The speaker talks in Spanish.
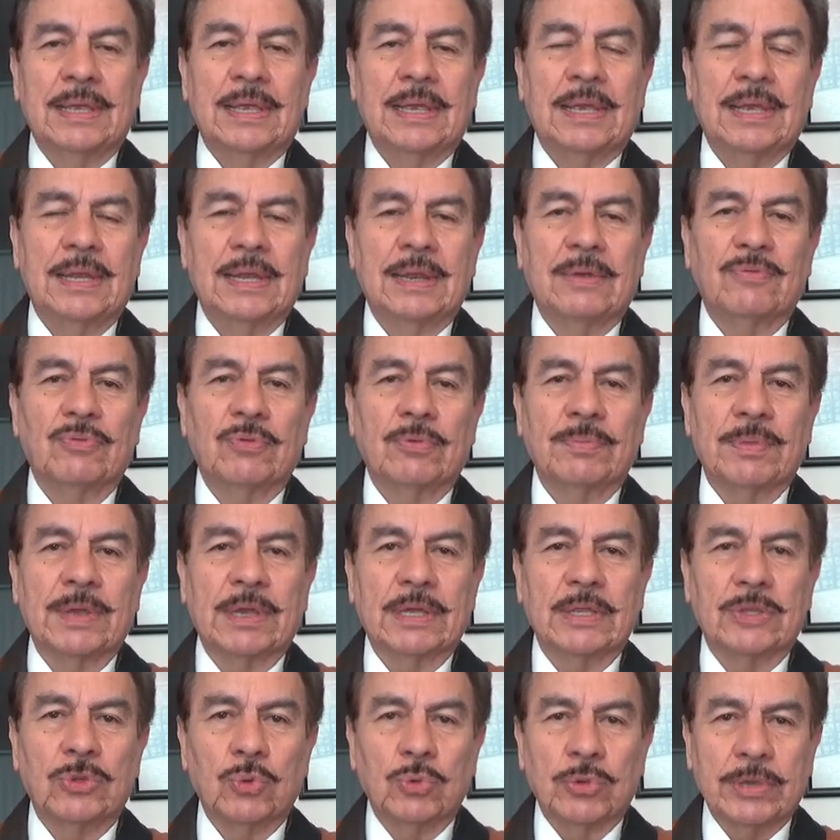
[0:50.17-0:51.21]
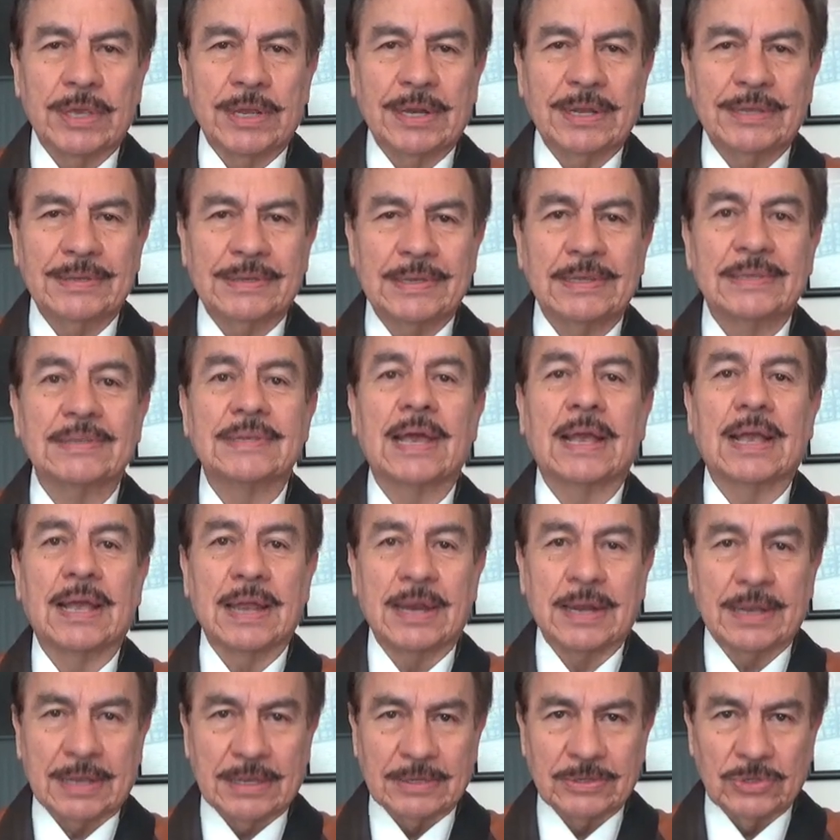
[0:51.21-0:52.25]
en la forma en que tú quieras,
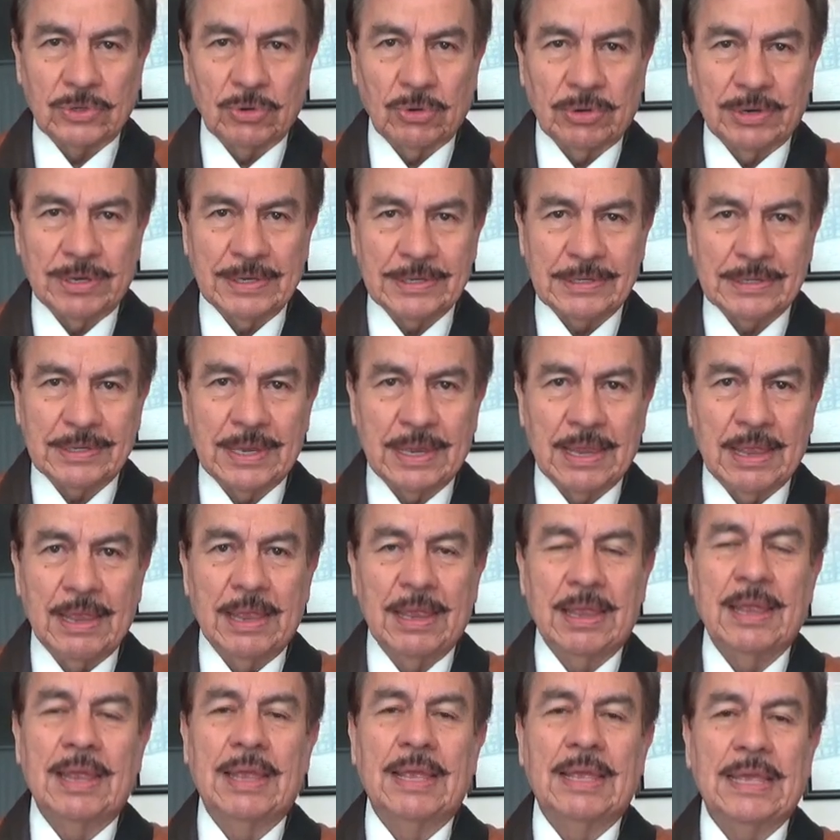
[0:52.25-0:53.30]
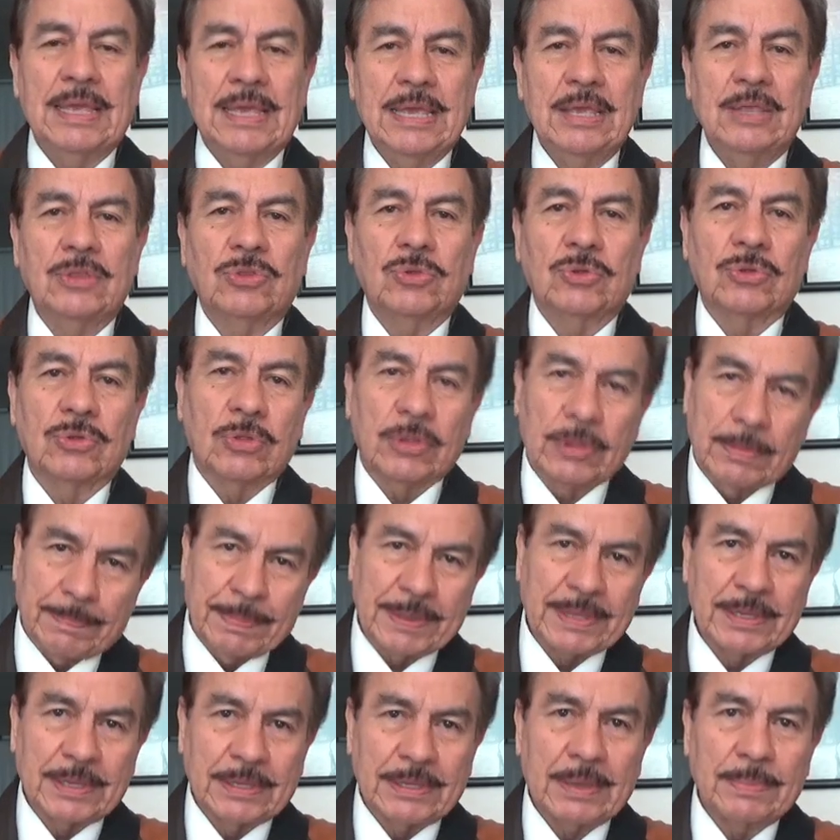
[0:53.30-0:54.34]
sacar canciones y todo
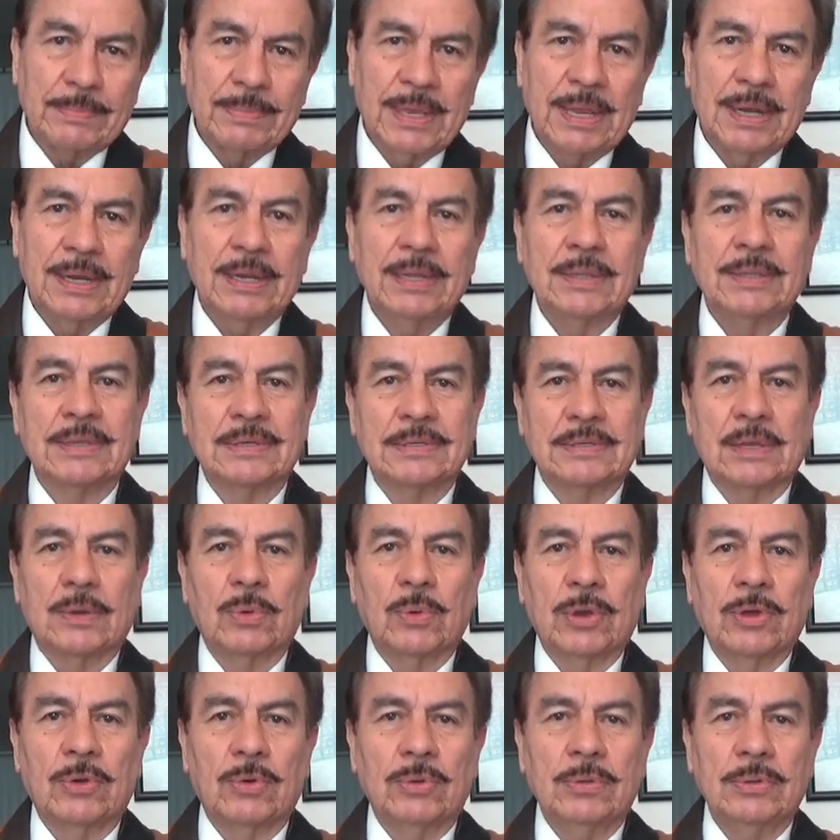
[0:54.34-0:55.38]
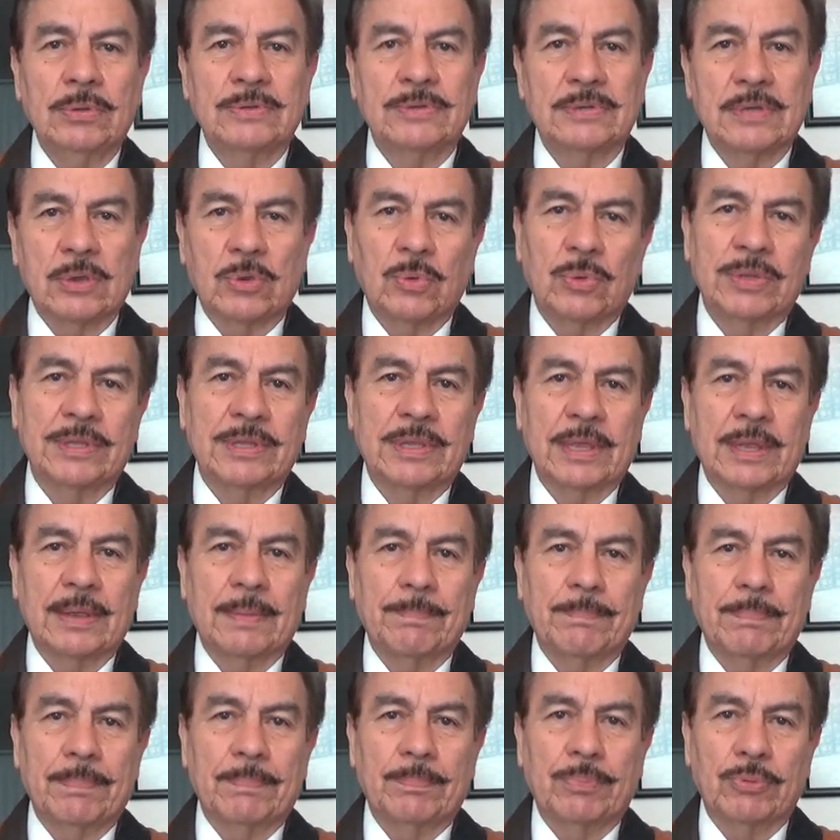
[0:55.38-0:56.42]
depende también, desde luego,
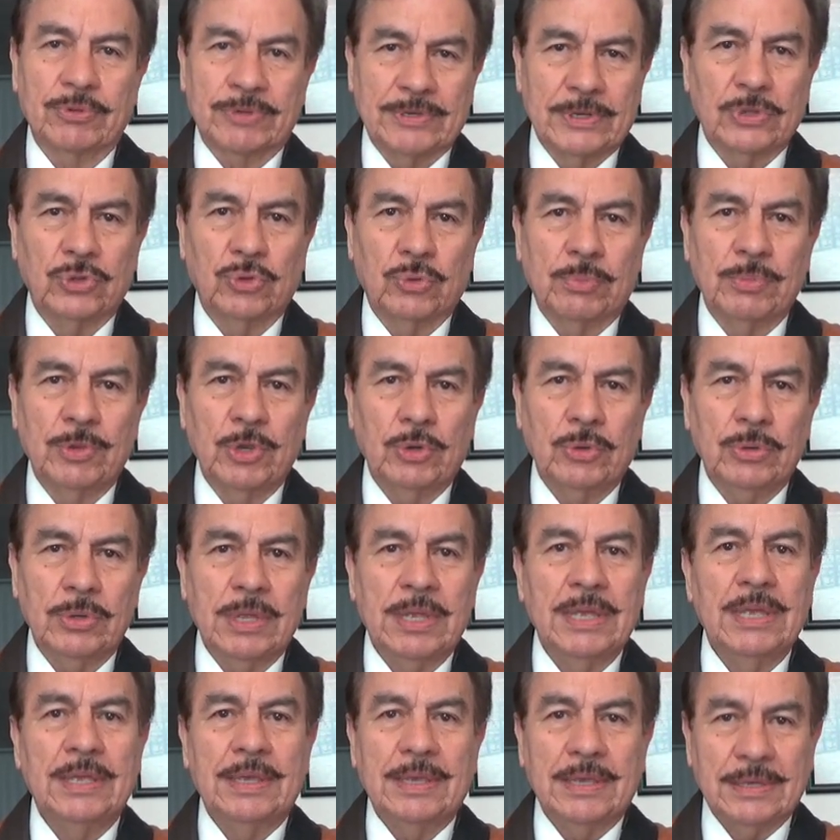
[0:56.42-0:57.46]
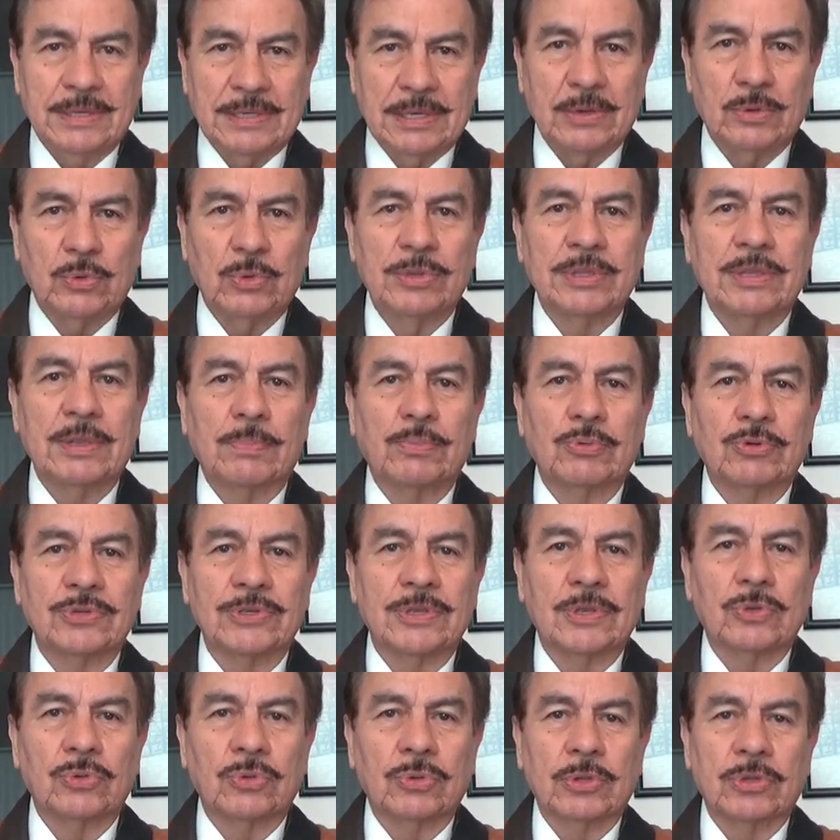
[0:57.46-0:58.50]
50% mío y
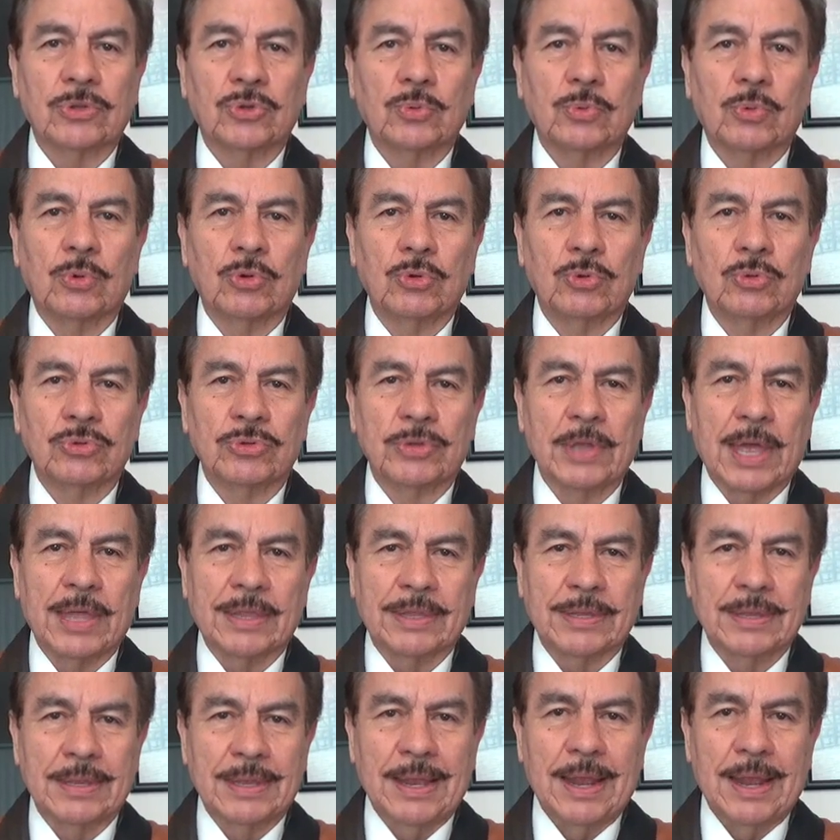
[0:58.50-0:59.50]
50% de tu voluntad.